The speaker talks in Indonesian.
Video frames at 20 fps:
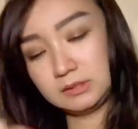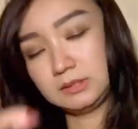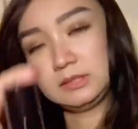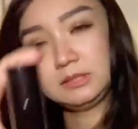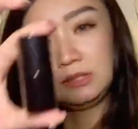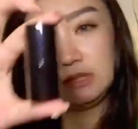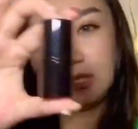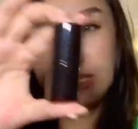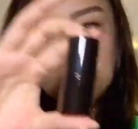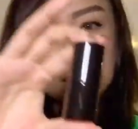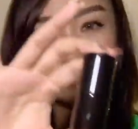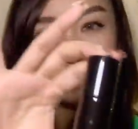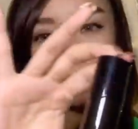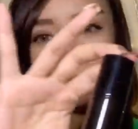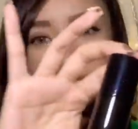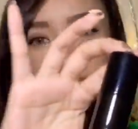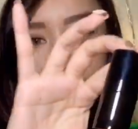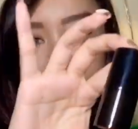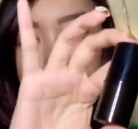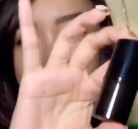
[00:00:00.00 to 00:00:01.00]
nih
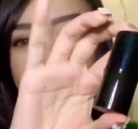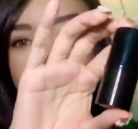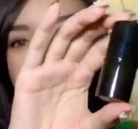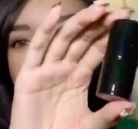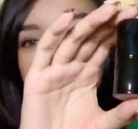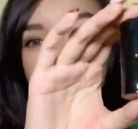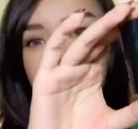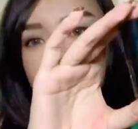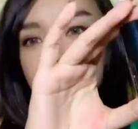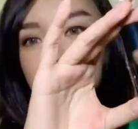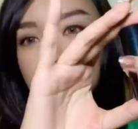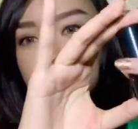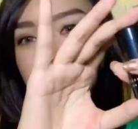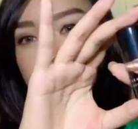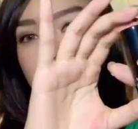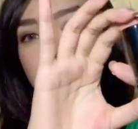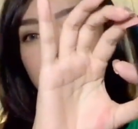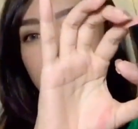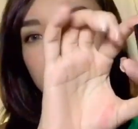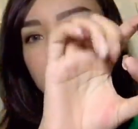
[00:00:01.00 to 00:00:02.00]
segini sih
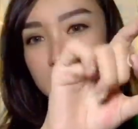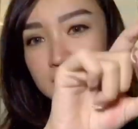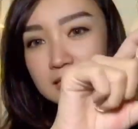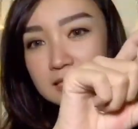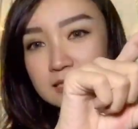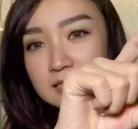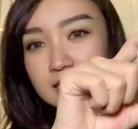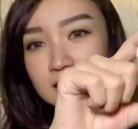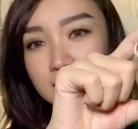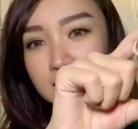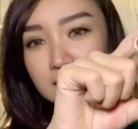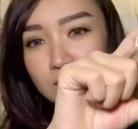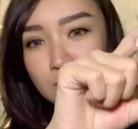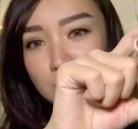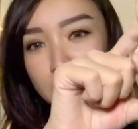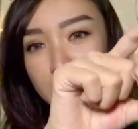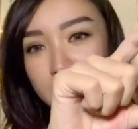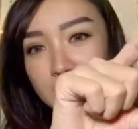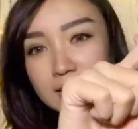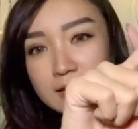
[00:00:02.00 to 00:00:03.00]
ya ini
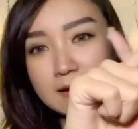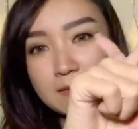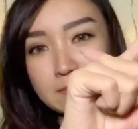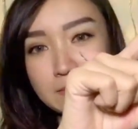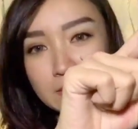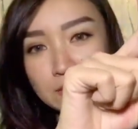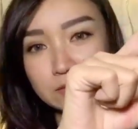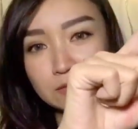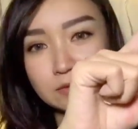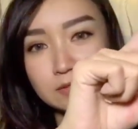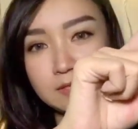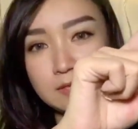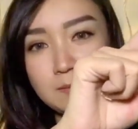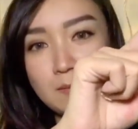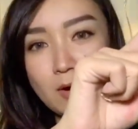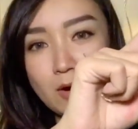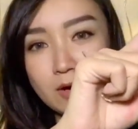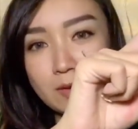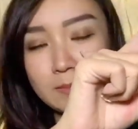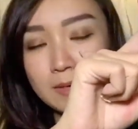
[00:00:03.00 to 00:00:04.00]
lumayan gampang untuk
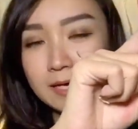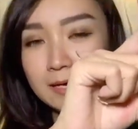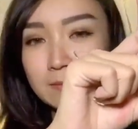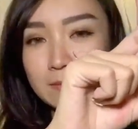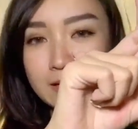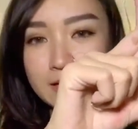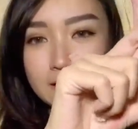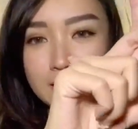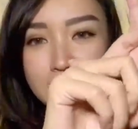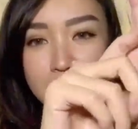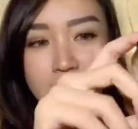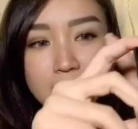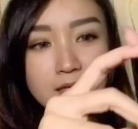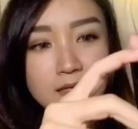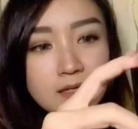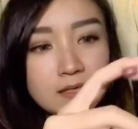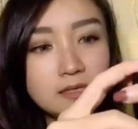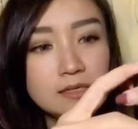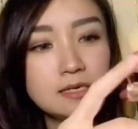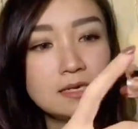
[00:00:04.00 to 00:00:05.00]
dibawa kemana-mana
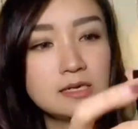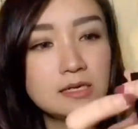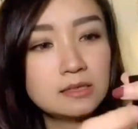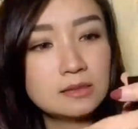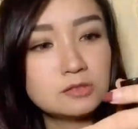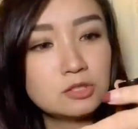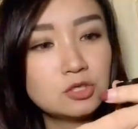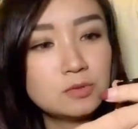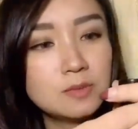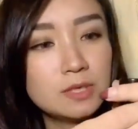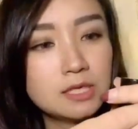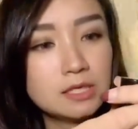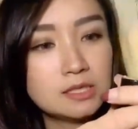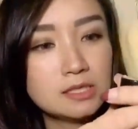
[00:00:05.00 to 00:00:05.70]
dan coba kita